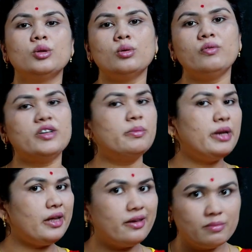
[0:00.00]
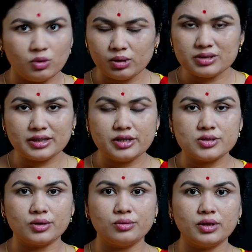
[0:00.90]
तो विटामिन ई e की बहुत ज़्यादा
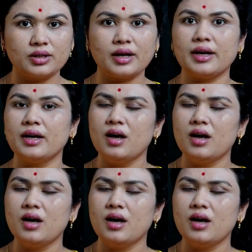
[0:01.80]
ज़रूरत है